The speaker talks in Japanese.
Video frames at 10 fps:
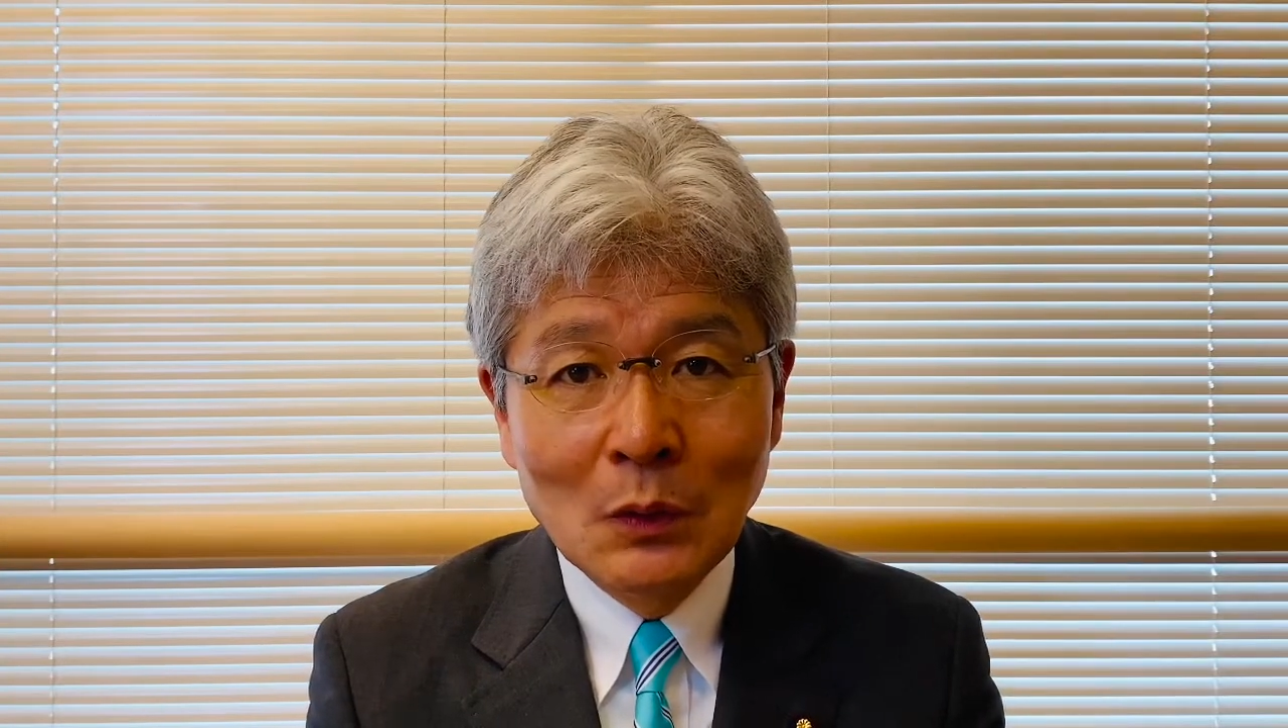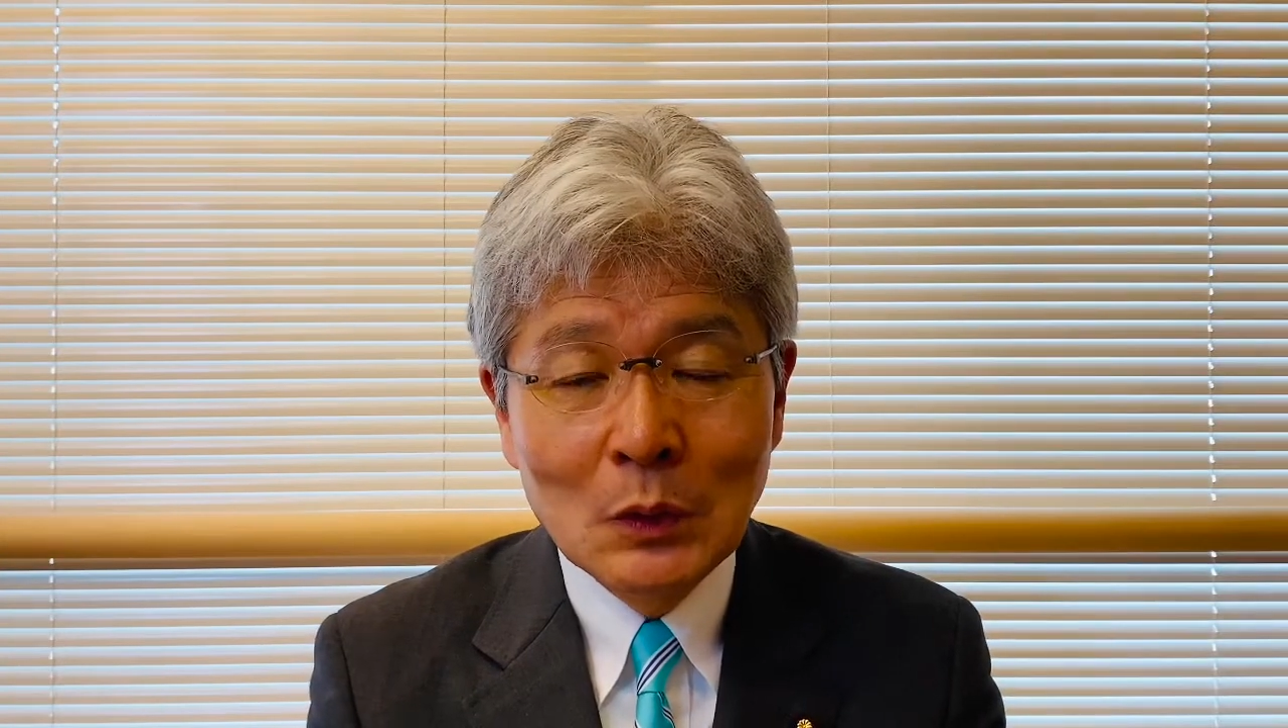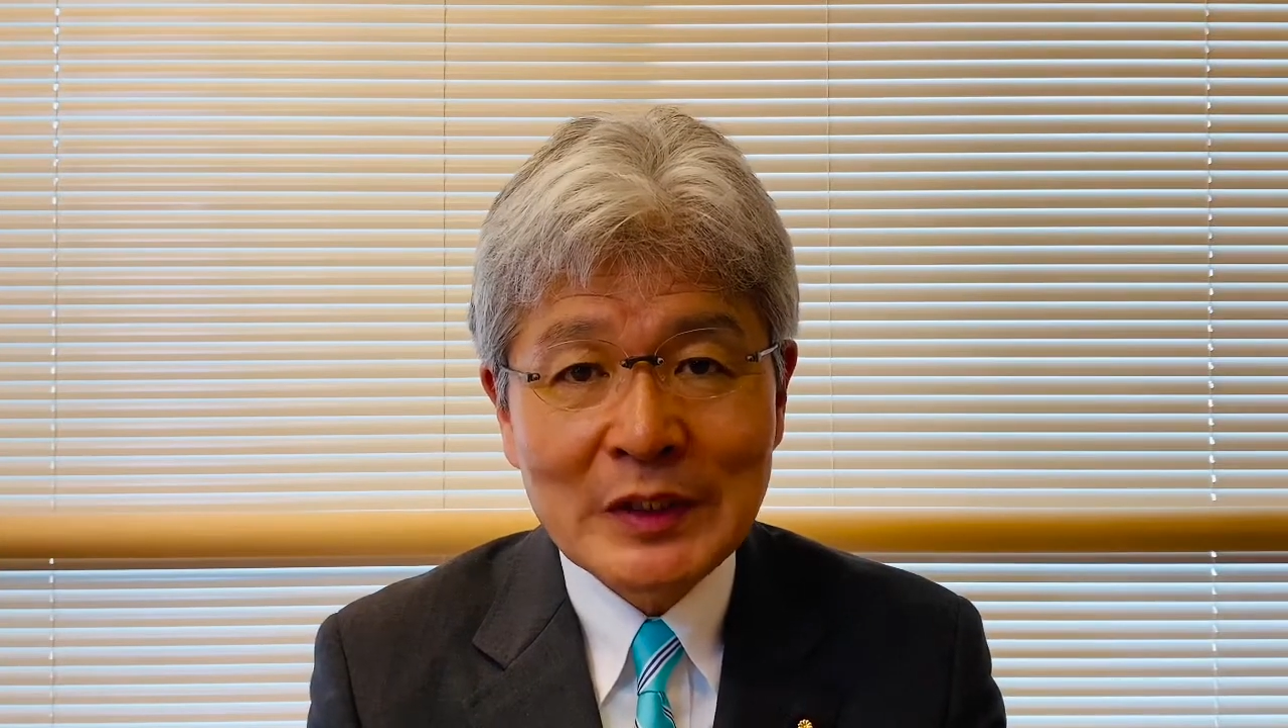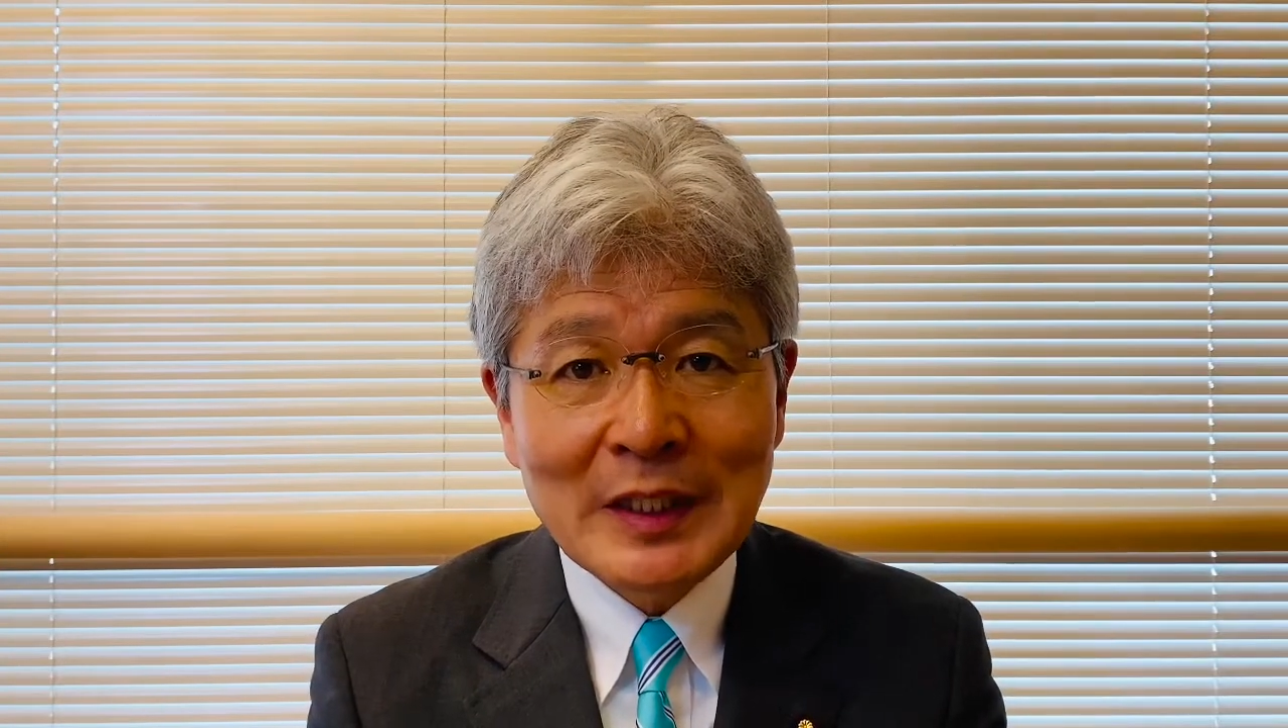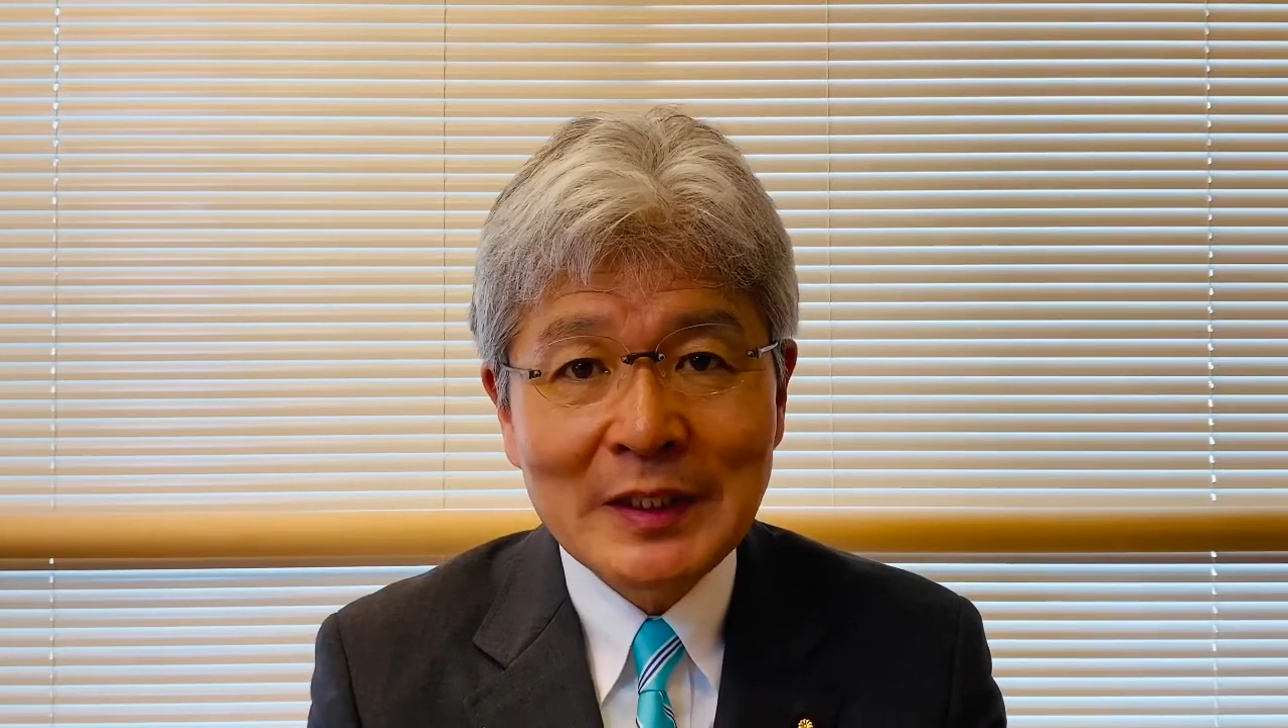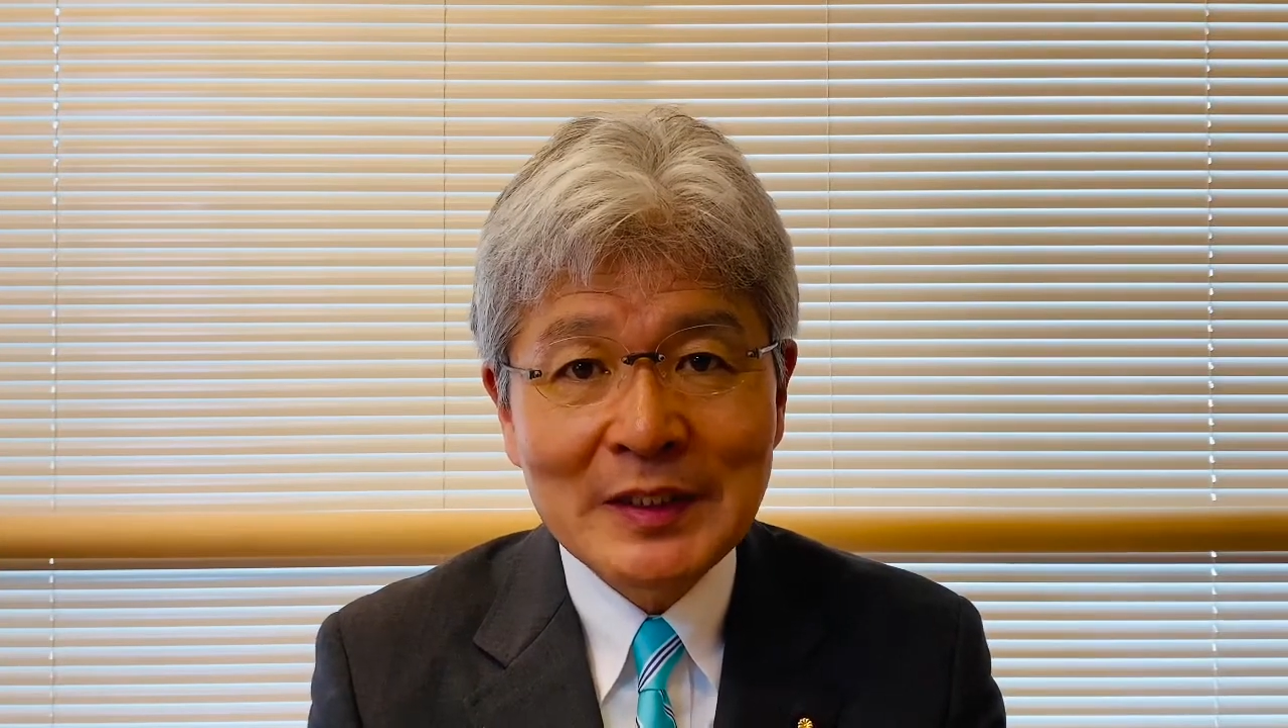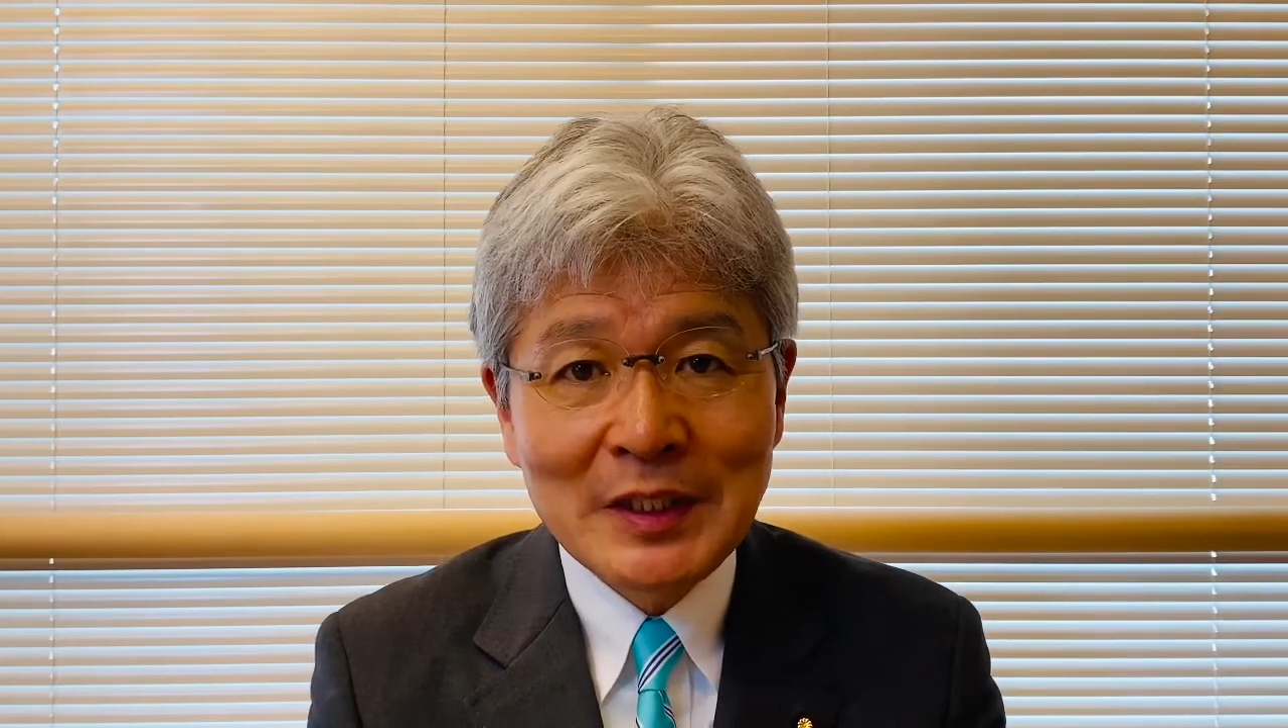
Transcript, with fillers: 大阪誠